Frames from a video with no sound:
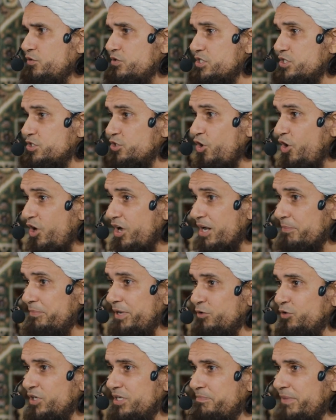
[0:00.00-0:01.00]
उस दौर
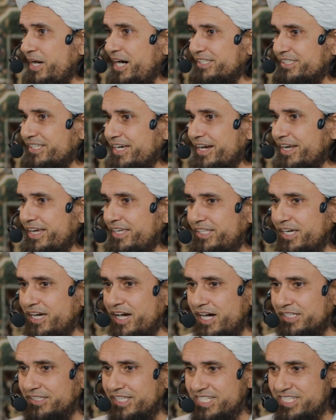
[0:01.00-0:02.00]
में कोई बात करके
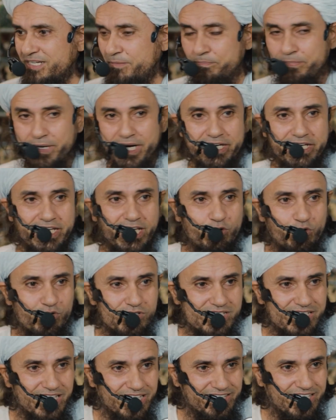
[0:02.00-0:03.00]
दिखाता जब बेटी
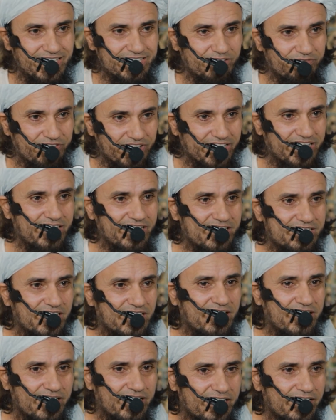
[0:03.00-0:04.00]
को जिंदा दफन किया
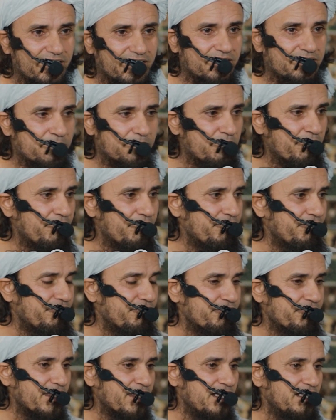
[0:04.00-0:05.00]
जा रहा है
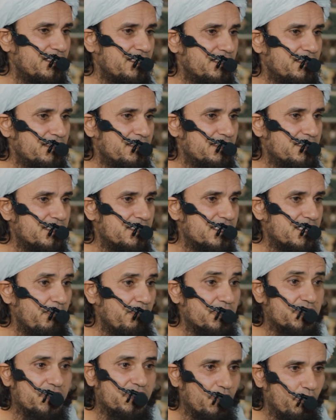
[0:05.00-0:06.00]

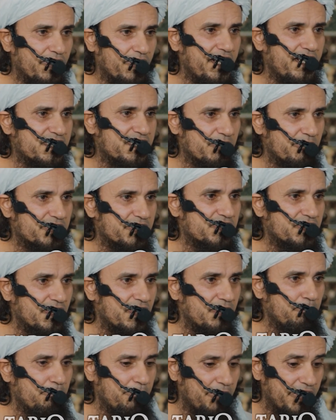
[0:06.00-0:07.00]
समझते हो कि नहीं
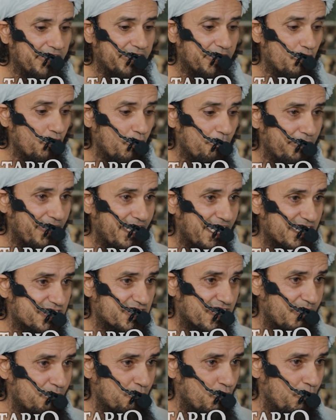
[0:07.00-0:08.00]
समझते बेटियों पे
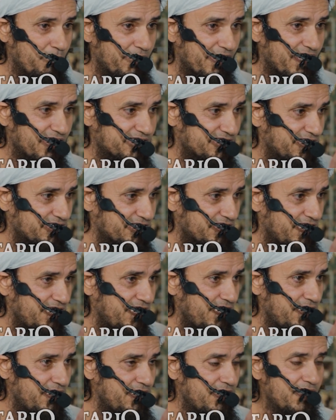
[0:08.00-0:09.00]
ऐसा मुंह बनाते थे
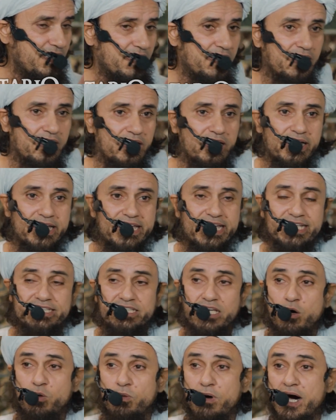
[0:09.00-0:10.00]

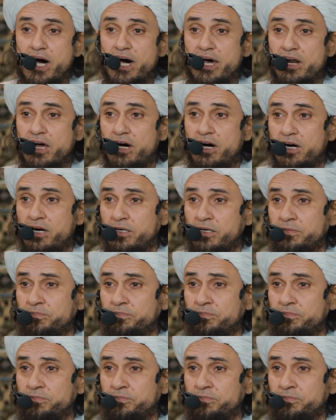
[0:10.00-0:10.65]
यतवारा